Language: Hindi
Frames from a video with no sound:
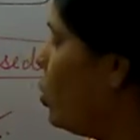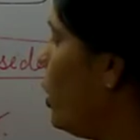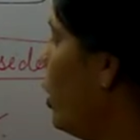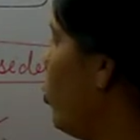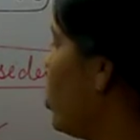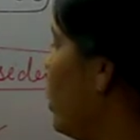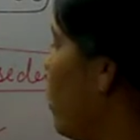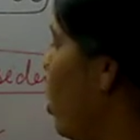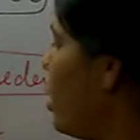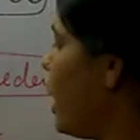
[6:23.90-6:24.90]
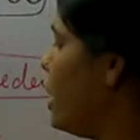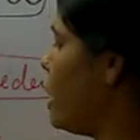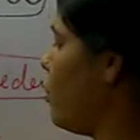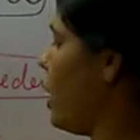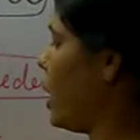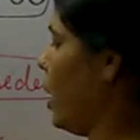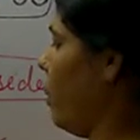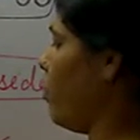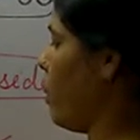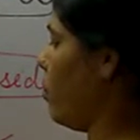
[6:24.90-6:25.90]
तो ये लोकसभा और राज्यसभा
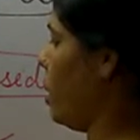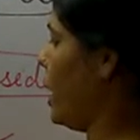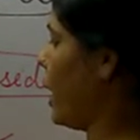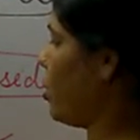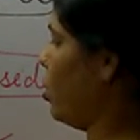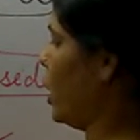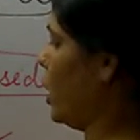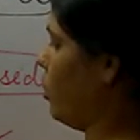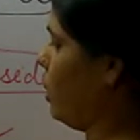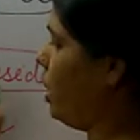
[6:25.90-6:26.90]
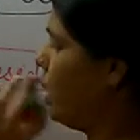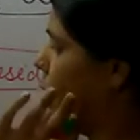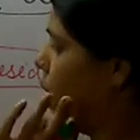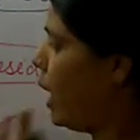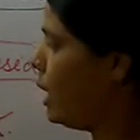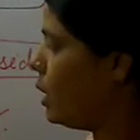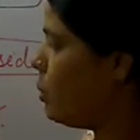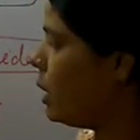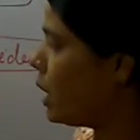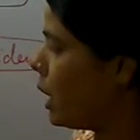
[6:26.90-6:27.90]
क्या मेंबर इलेक्ट होने की भी
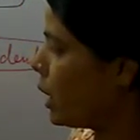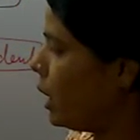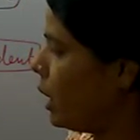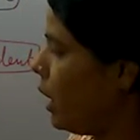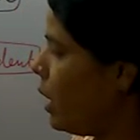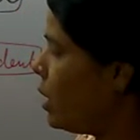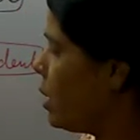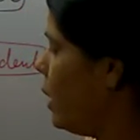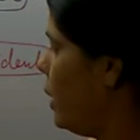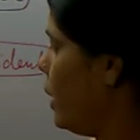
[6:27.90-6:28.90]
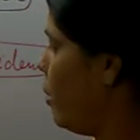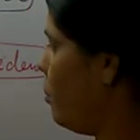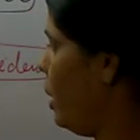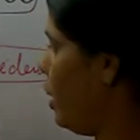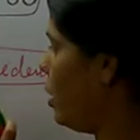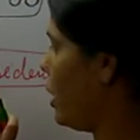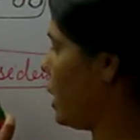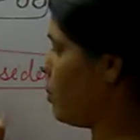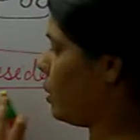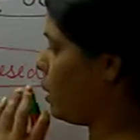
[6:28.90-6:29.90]
एलिजिबिलिटी रखते थे इसलिए इन्हें हमने
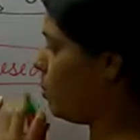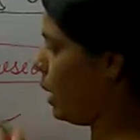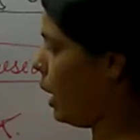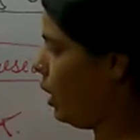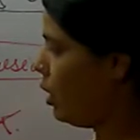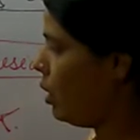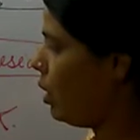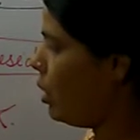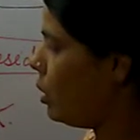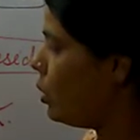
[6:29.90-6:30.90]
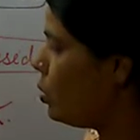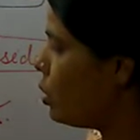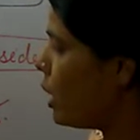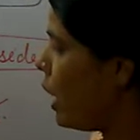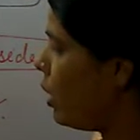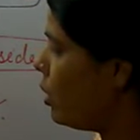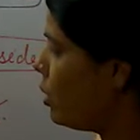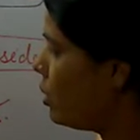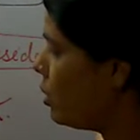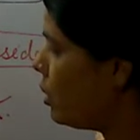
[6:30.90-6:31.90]
राष्ट्रपति बनाया दूसरा
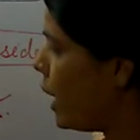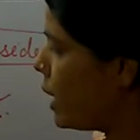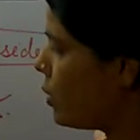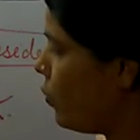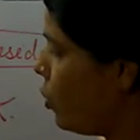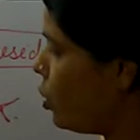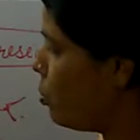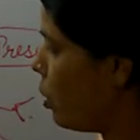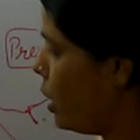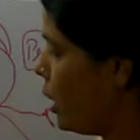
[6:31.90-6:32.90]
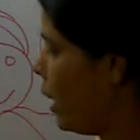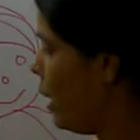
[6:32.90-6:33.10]
नेक्स्ट फोर्थ पॉइंट